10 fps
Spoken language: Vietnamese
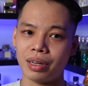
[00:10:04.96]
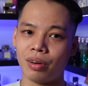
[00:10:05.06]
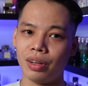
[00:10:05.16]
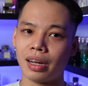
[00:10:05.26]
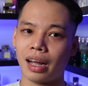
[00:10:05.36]
mình
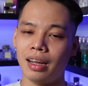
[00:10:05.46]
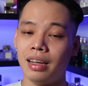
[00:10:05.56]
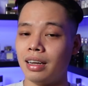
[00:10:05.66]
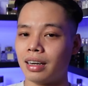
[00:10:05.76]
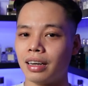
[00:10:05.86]
nói rằng là
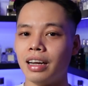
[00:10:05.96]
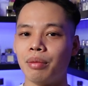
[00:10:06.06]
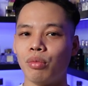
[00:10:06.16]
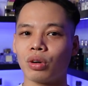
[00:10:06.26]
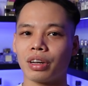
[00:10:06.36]
đây
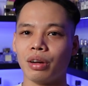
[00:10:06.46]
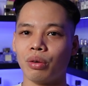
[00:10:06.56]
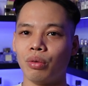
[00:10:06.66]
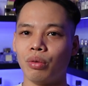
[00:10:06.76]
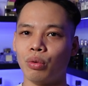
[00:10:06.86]
là một
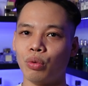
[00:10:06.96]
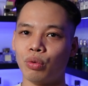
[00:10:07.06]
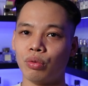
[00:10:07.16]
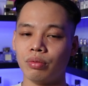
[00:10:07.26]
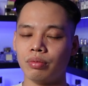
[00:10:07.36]
kiểu ừ,